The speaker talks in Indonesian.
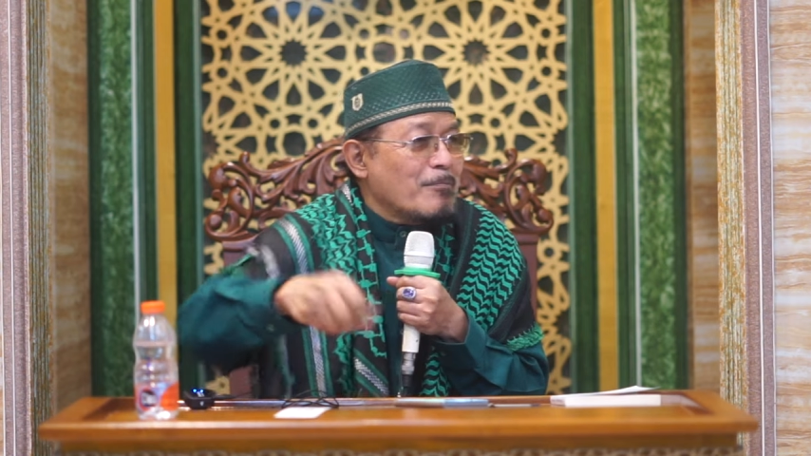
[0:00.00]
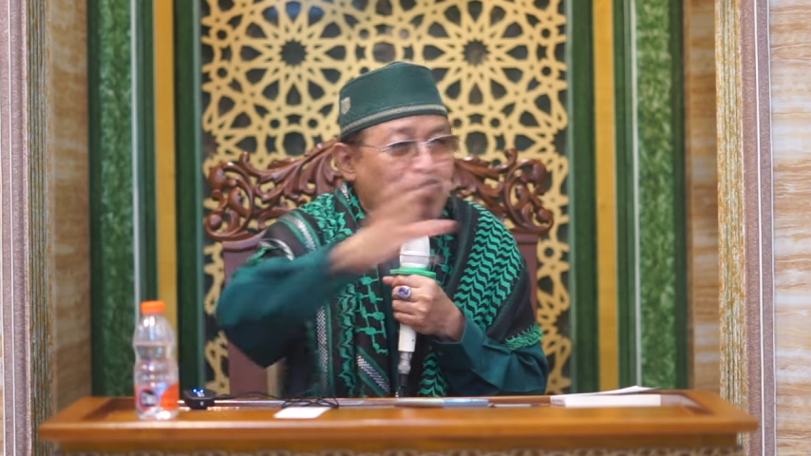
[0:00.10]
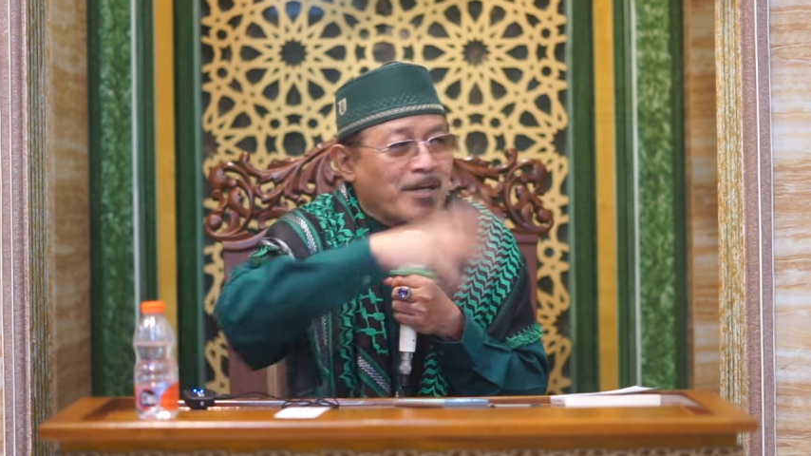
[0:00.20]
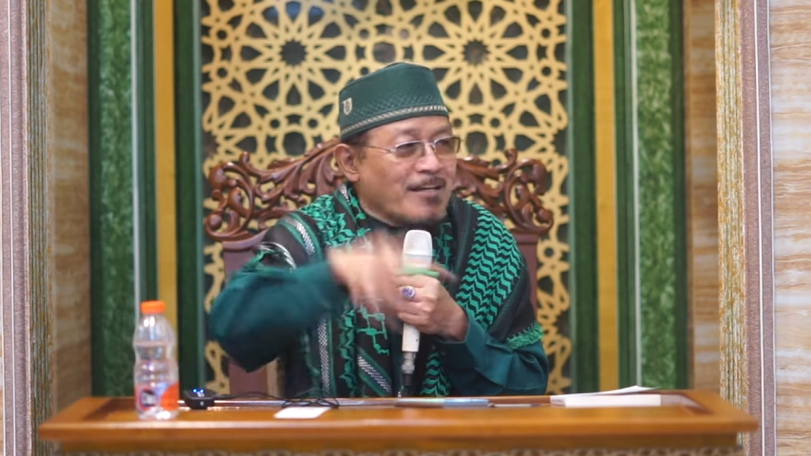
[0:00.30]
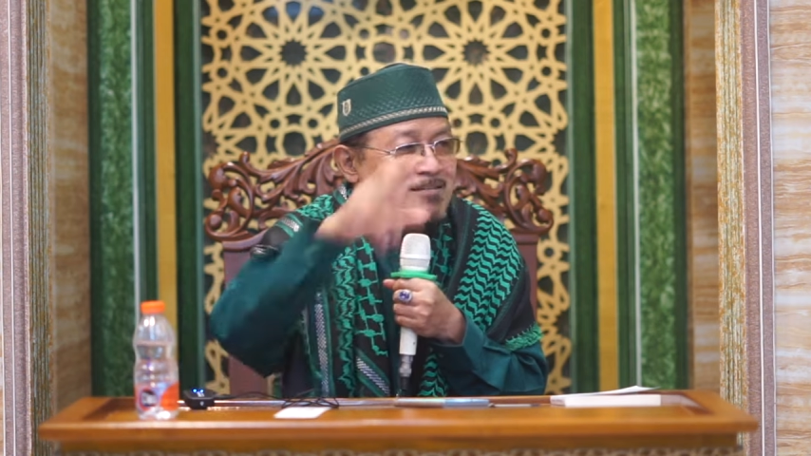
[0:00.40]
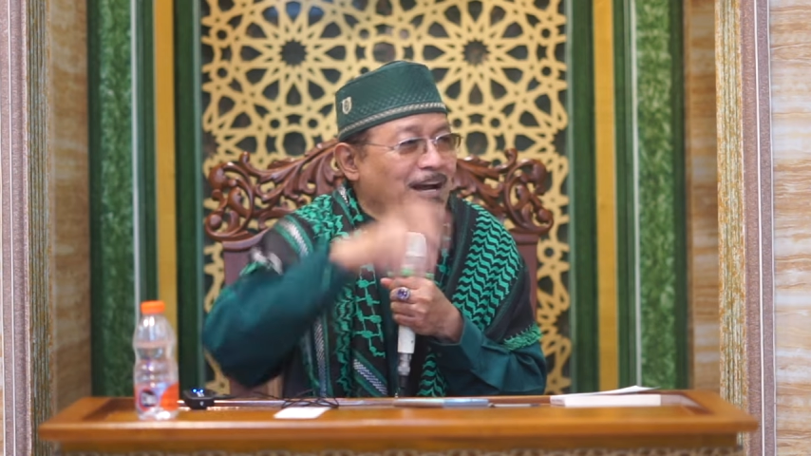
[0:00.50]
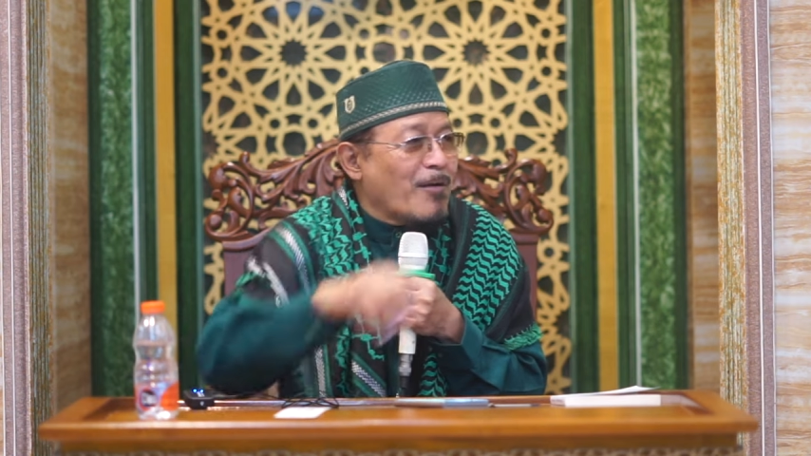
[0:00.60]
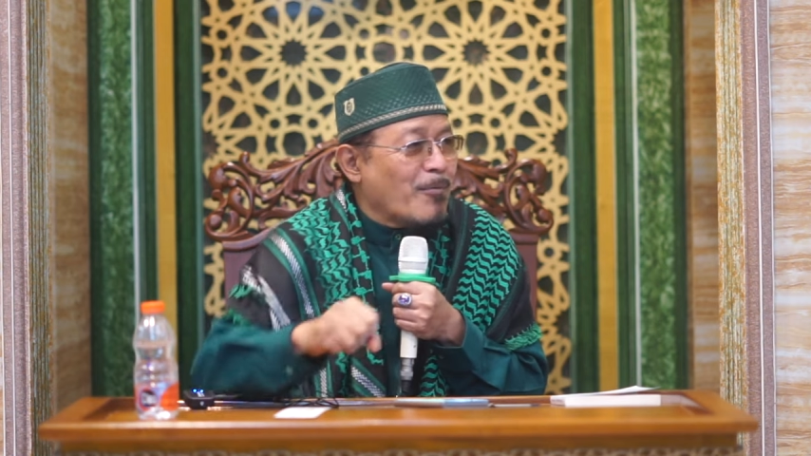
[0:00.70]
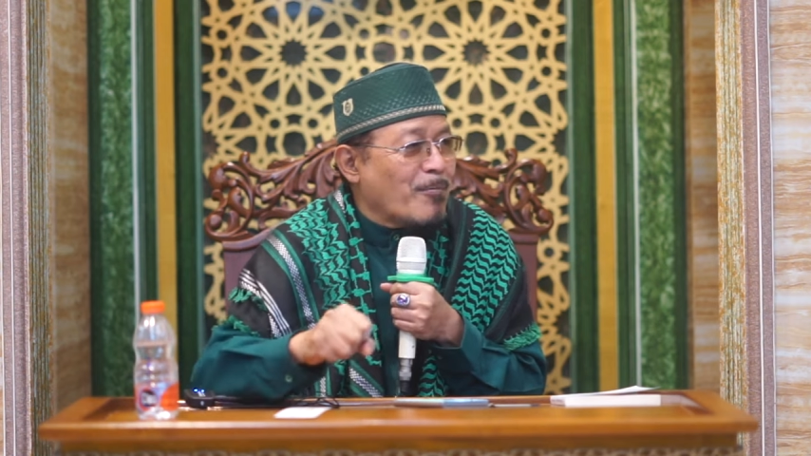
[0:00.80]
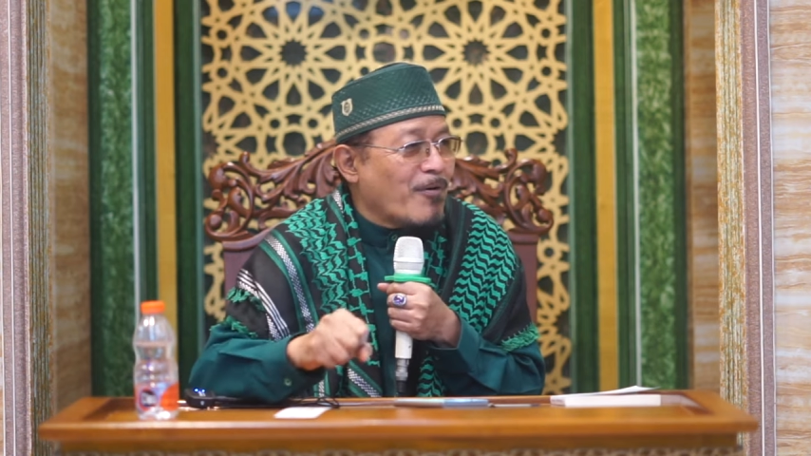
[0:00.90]
belas
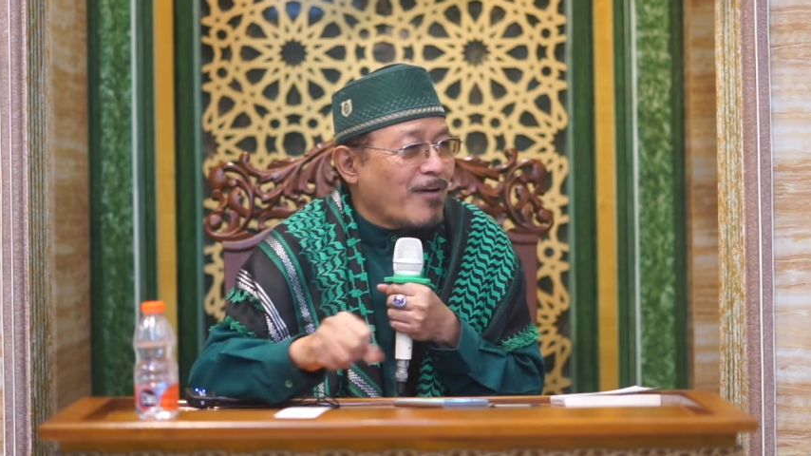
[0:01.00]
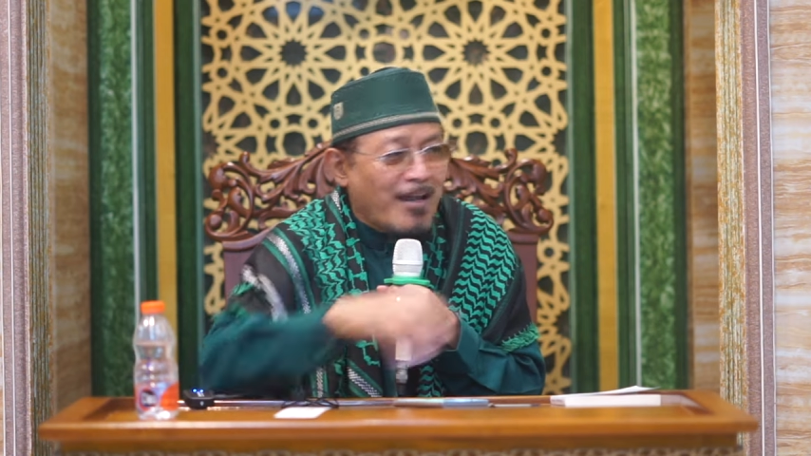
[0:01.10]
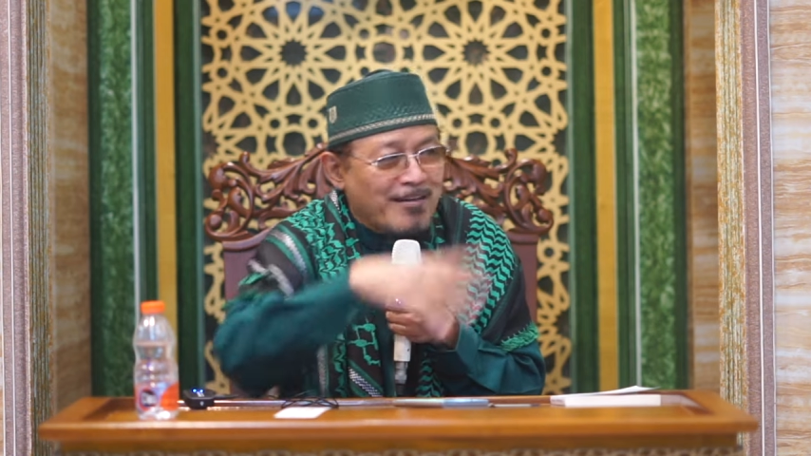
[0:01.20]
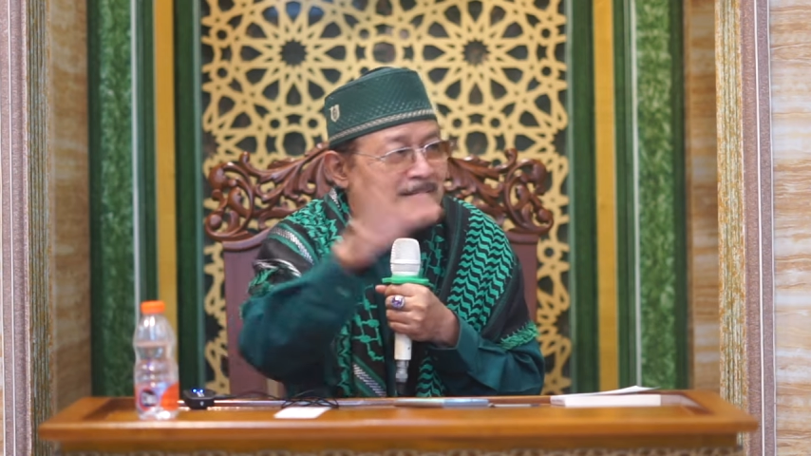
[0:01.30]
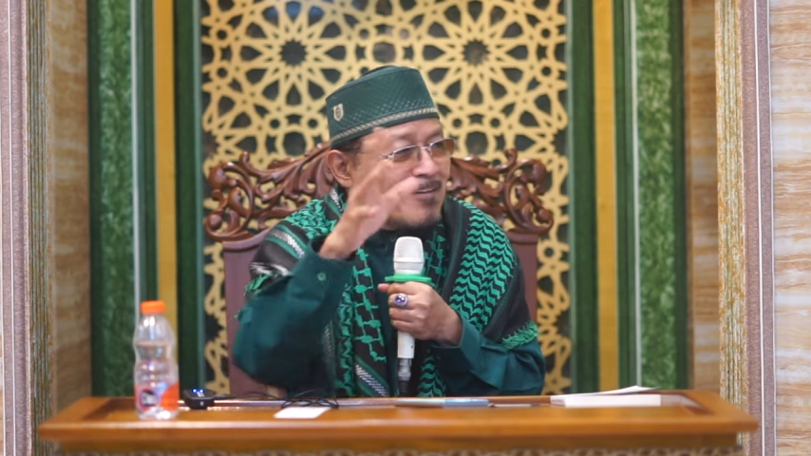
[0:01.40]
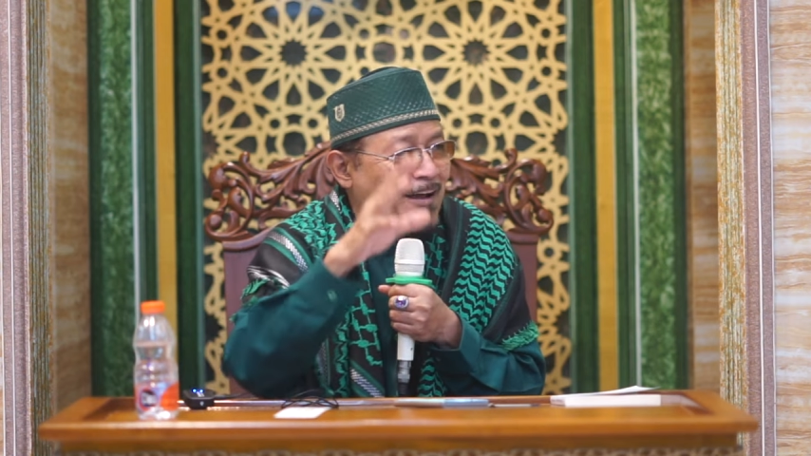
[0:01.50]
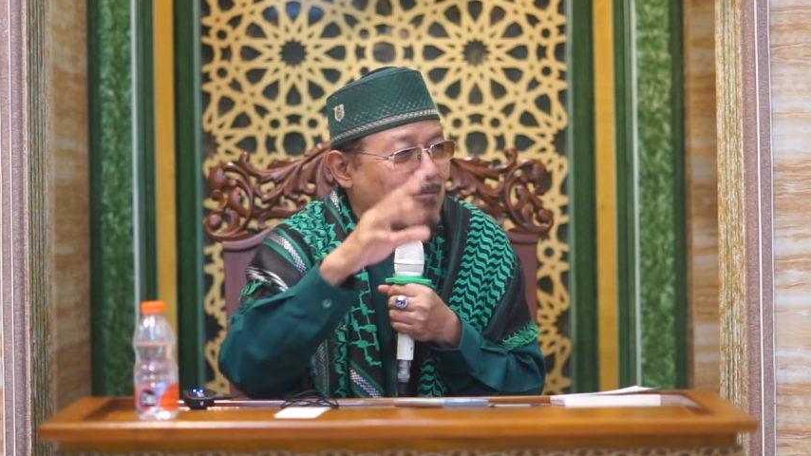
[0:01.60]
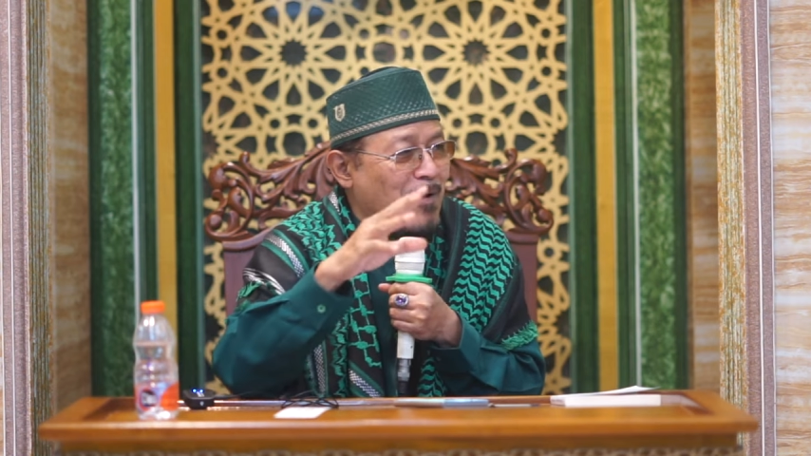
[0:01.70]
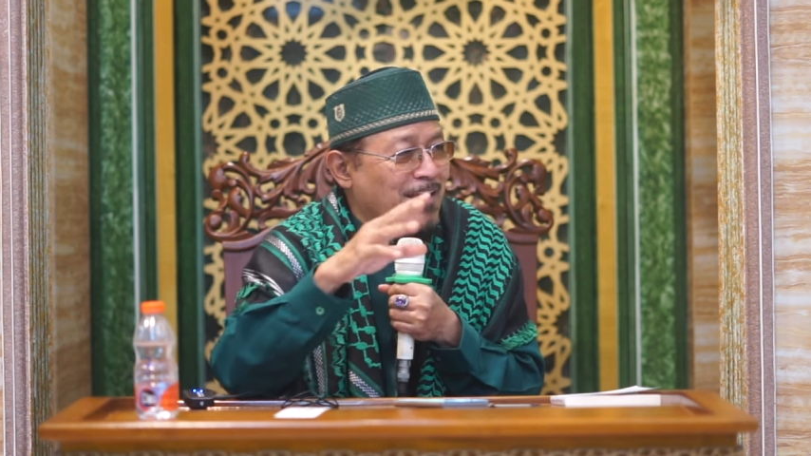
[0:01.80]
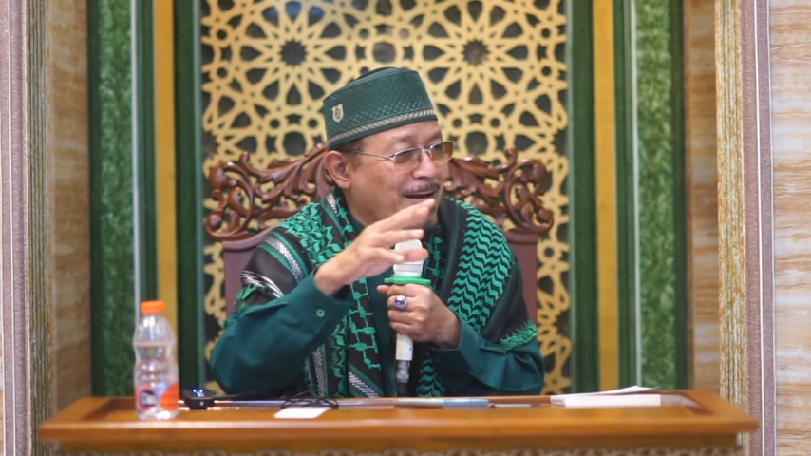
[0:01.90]
gak apa-apa gak,
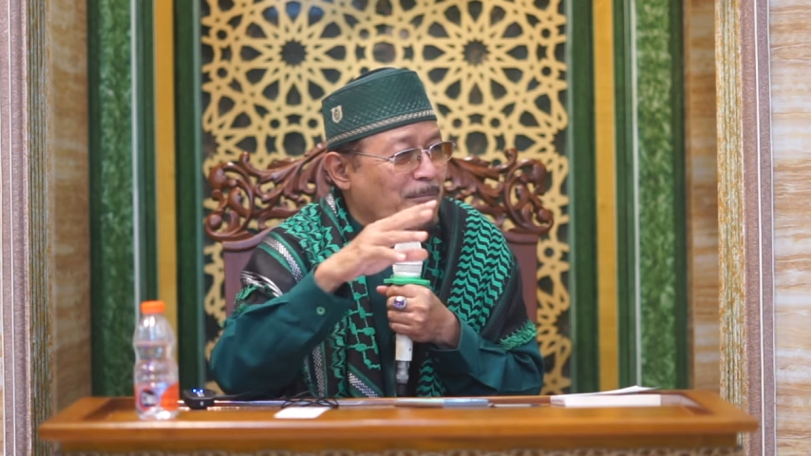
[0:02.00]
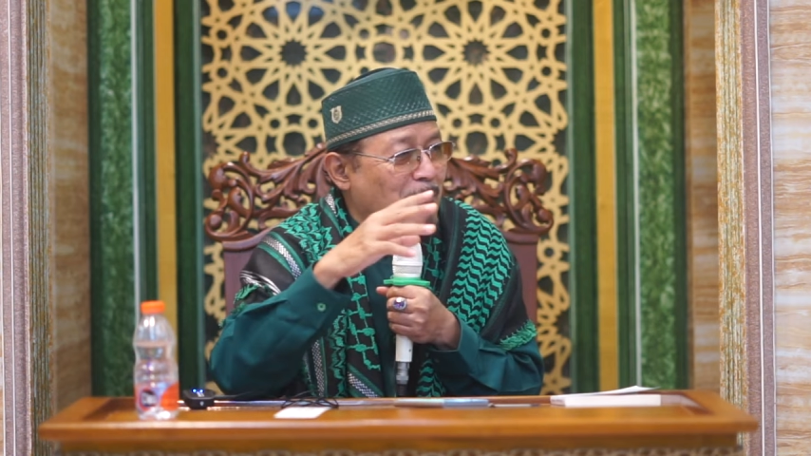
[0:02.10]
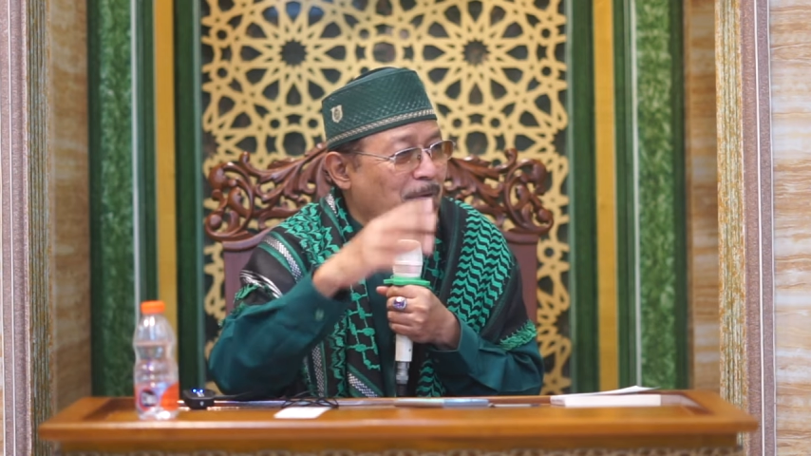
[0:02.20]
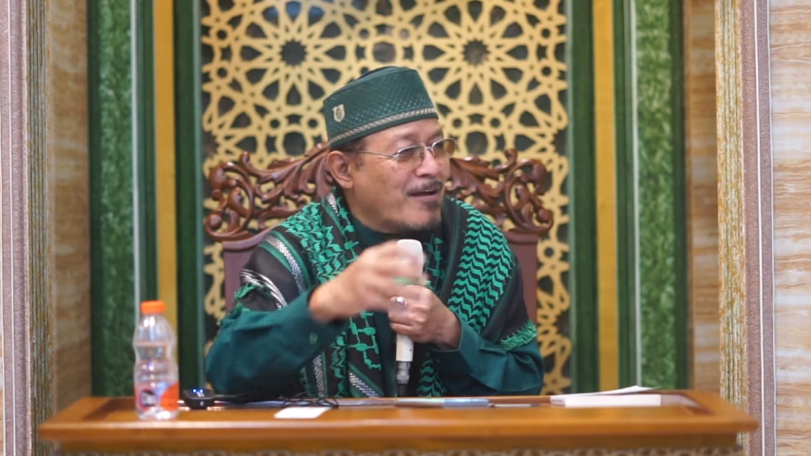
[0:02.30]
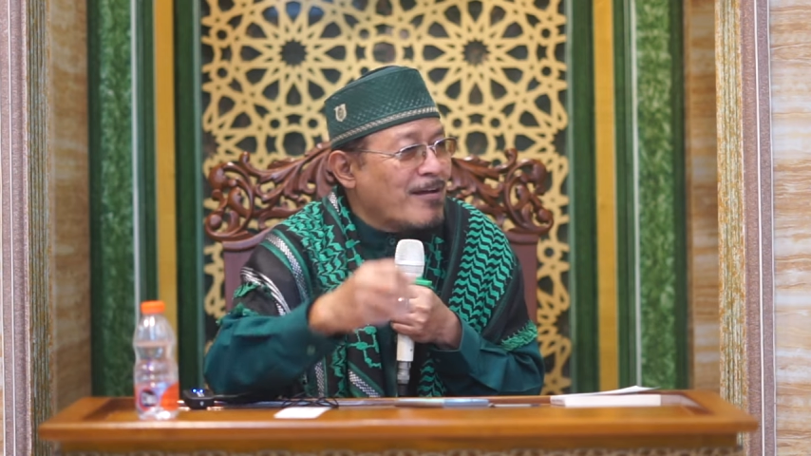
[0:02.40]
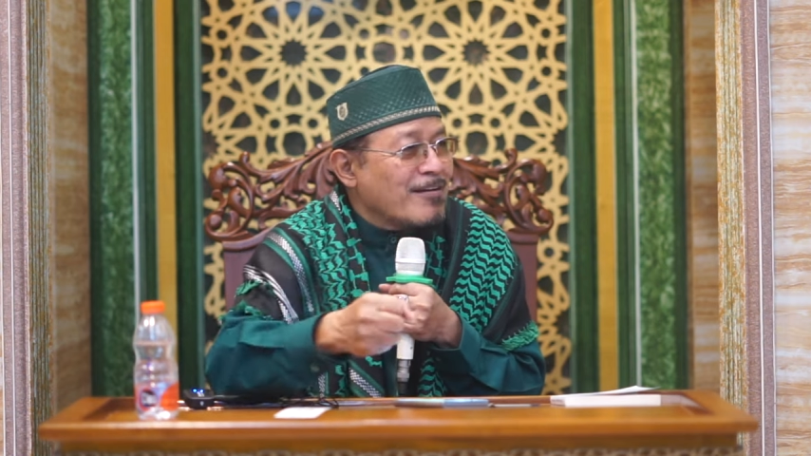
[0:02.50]
gak bayar apa-apa